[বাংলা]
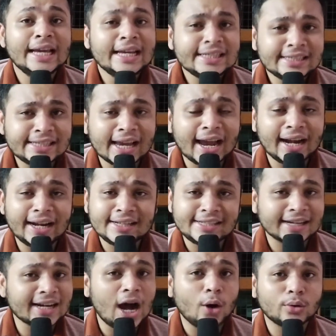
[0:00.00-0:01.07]
সেখানের যে
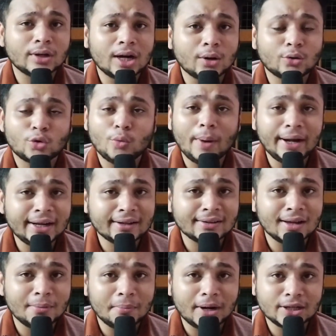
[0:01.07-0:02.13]
একটা আউট অ্যান্ড আউট রোম্যান্টিক
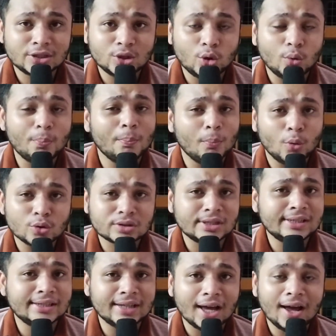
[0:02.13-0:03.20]
নাম্বার ছিল মোস্টলি
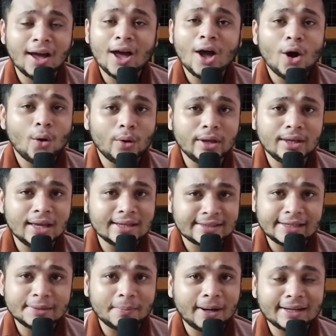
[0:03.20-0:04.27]
যেটা ওই সেন্ট
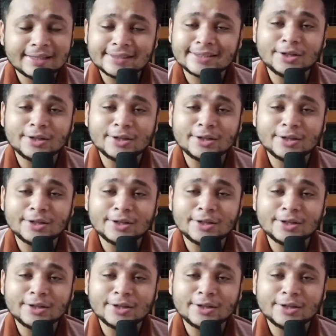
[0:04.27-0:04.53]
মার্টিনসের